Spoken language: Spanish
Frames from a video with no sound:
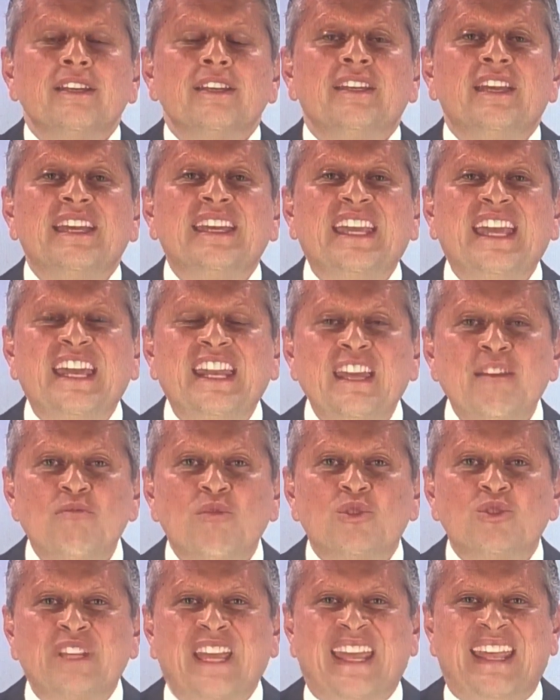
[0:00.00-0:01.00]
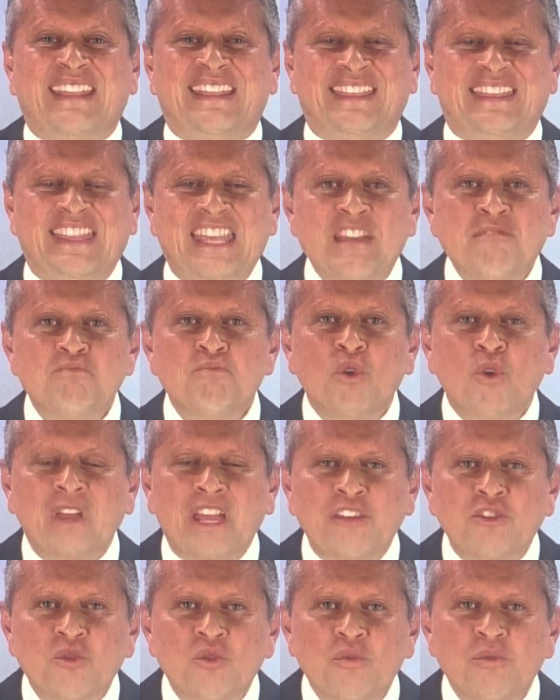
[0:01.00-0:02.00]
que queremos en tiempo
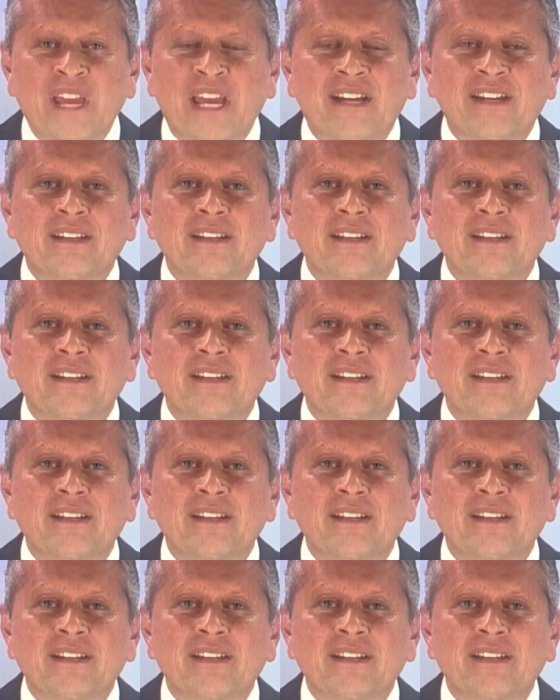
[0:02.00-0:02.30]
de lluvia,